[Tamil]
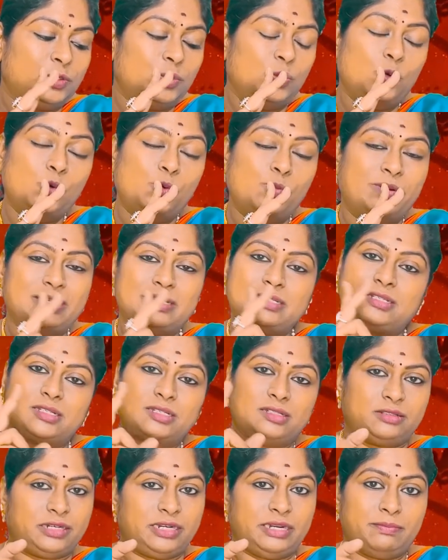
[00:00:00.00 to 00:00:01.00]
டூ
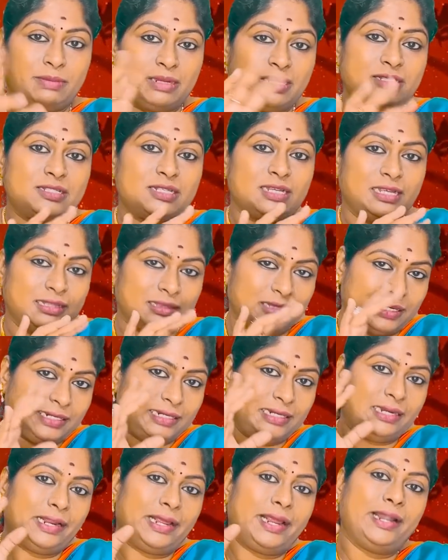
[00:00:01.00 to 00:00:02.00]
மந்த்ஸ் த்ரீ மந்த்ஸ் இந்த
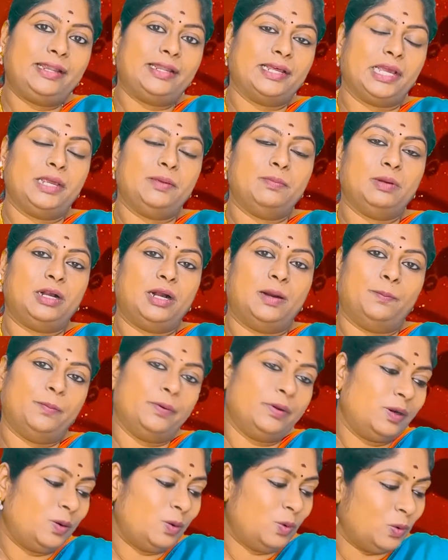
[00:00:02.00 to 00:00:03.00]
டிலே டைமுக்கு
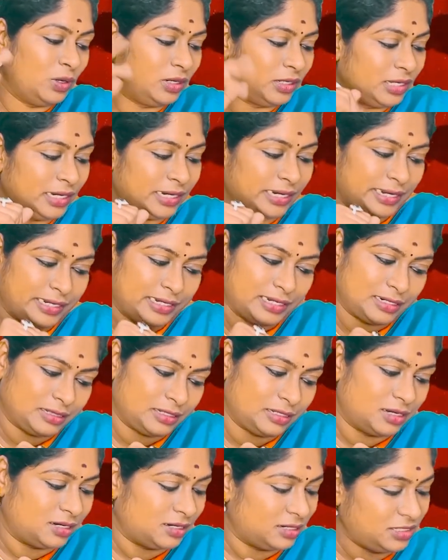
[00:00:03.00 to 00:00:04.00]
அப்புறம் உங்களுக்கு
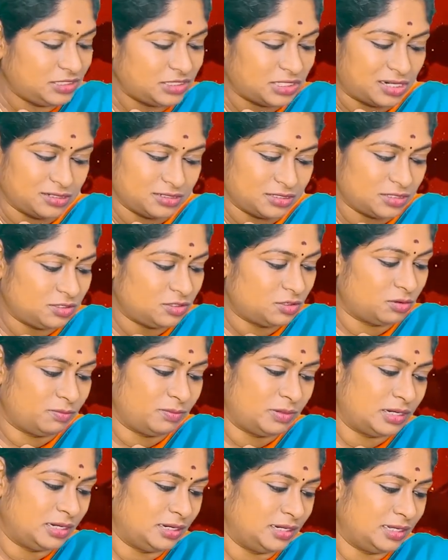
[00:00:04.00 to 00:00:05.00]
கிடைக்கிறதுக்கான சான்சஸ்
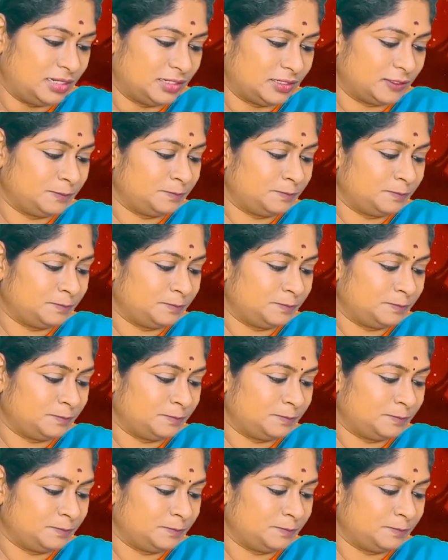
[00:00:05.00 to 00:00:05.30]
ரொம்ப நல்லா